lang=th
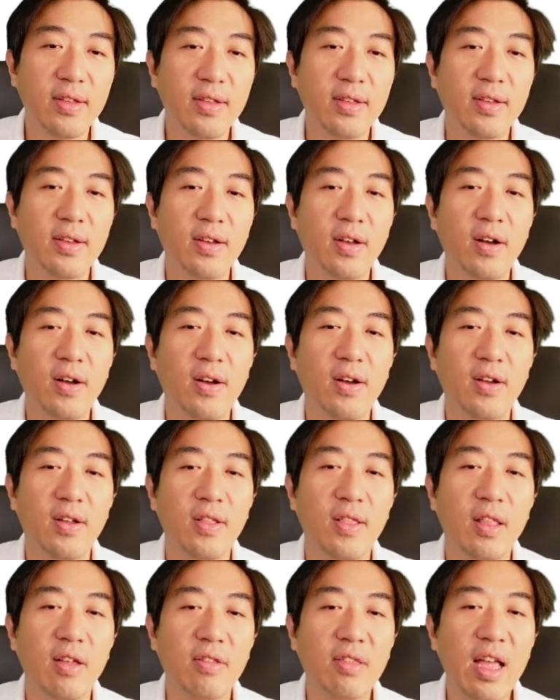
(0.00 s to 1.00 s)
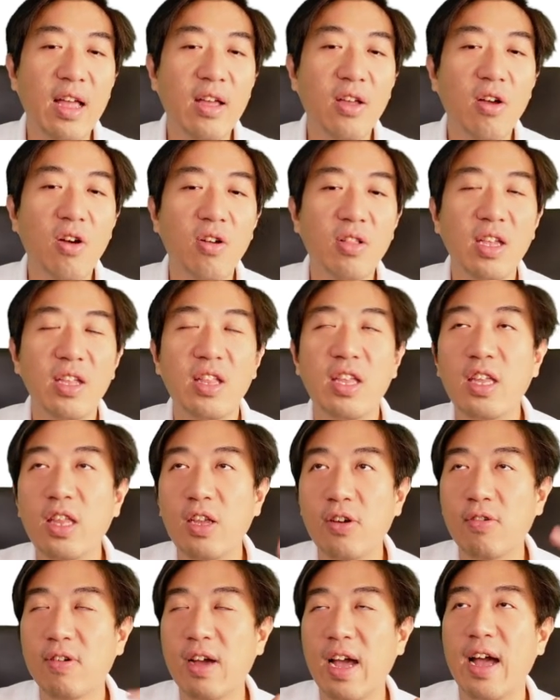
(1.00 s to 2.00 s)
ก็เราตั้งกล้องในที่เดี
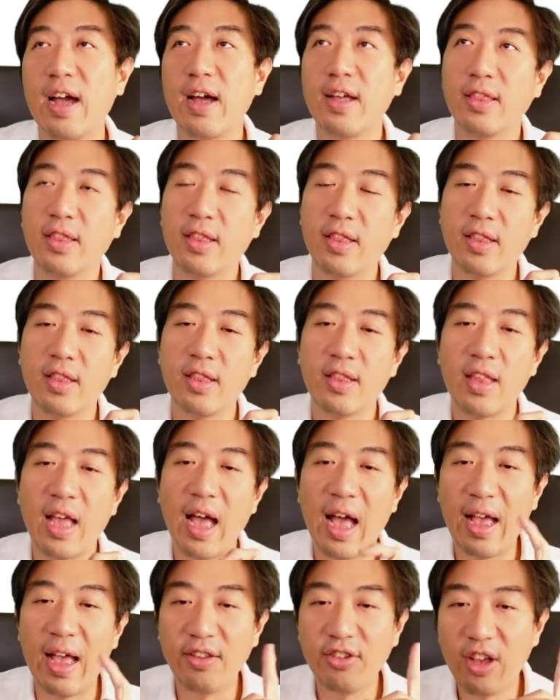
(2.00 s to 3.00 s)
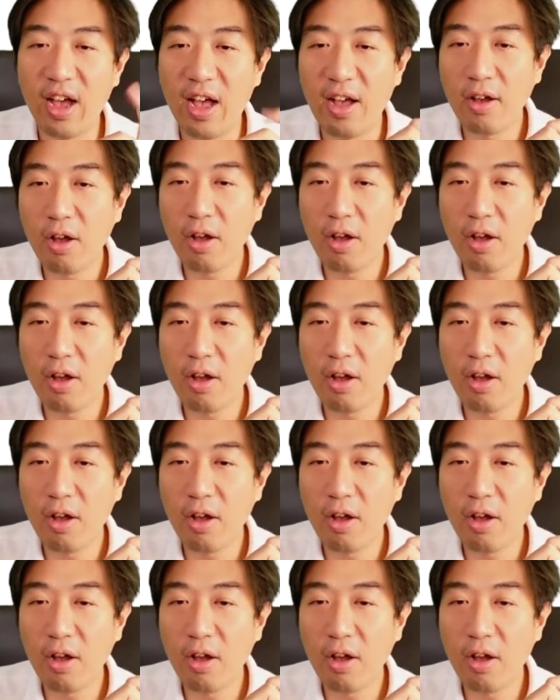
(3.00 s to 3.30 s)
ยวกันถ่ายเช้ากลาง